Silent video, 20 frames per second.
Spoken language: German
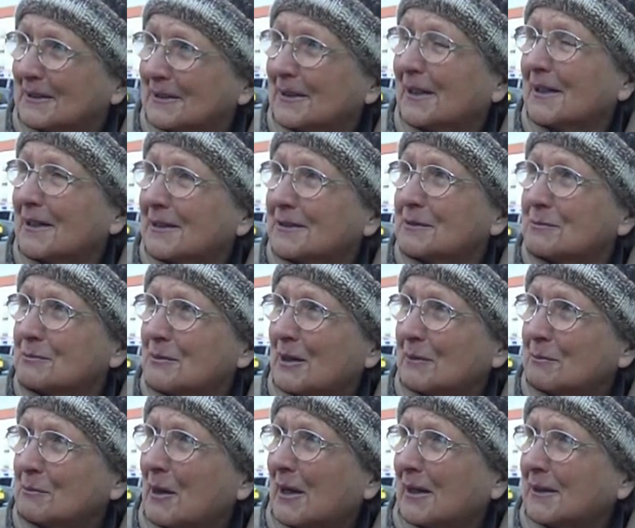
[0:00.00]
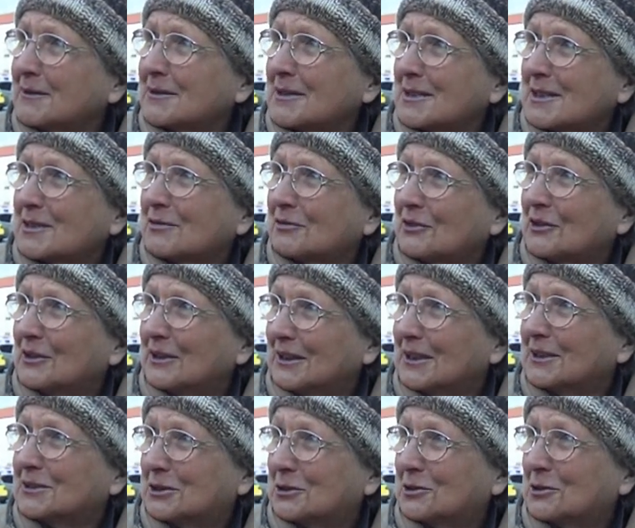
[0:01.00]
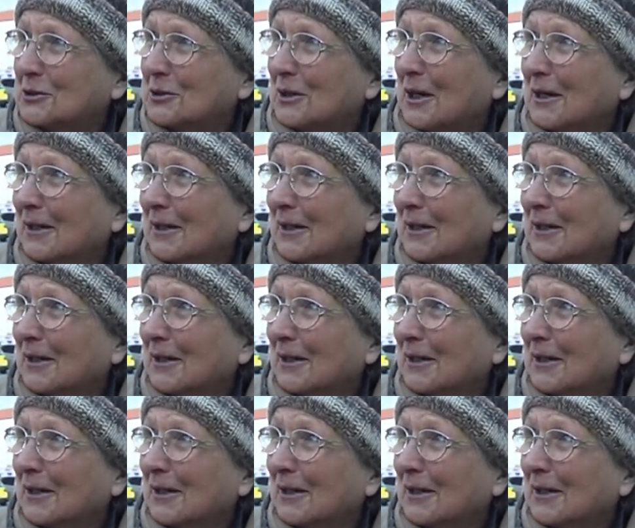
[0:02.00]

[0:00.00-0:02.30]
Da hatte man Mainz vor der Tür.